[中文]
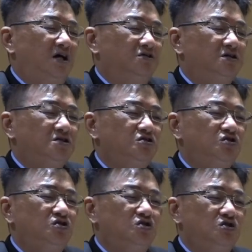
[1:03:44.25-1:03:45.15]
甚
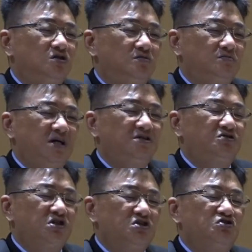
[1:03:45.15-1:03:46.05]
至被
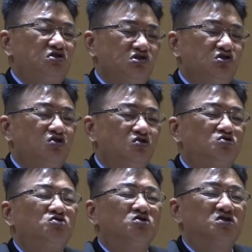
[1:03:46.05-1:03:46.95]
神使用，
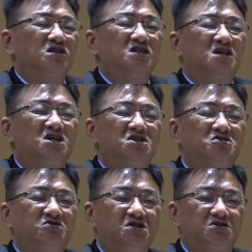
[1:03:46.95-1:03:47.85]
做神合
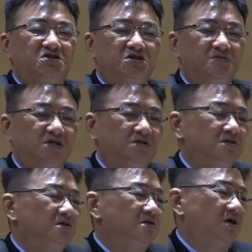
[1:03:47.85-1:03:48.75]
用的器皿
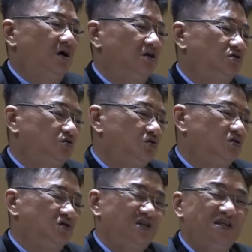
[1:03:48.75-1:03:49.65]

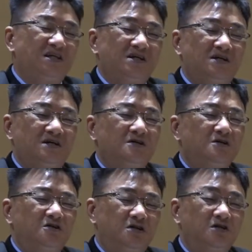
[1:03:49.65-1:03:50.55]
做一个
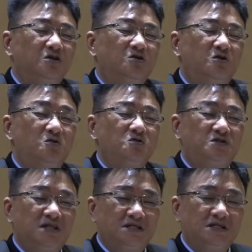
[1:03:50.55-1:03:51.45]
能够容
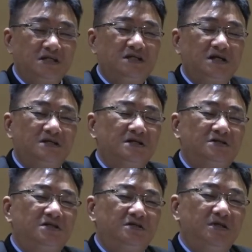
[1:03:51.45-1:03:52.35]
神一人的
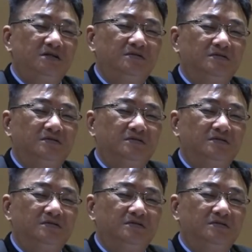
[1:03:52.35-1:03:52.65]
器皿